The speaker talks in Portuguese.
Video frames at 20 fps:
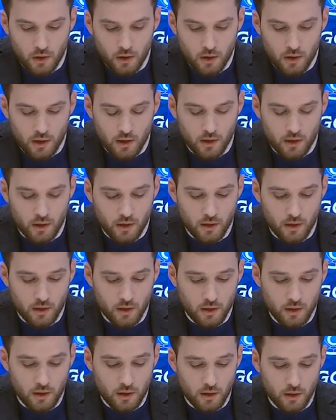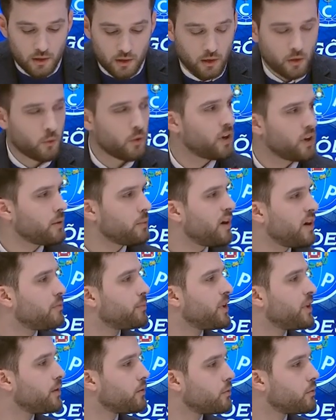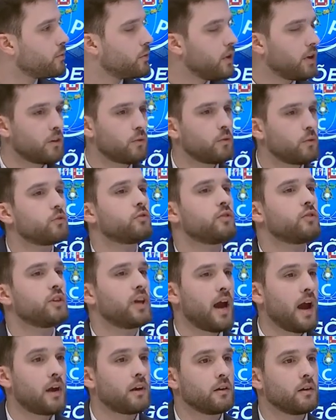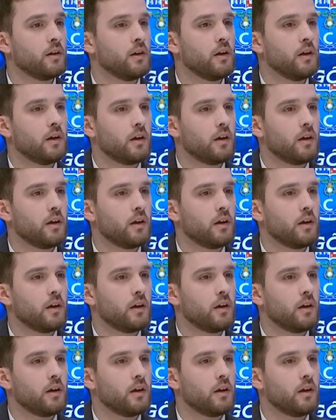uh, até o Aníbal Pinto a denunciar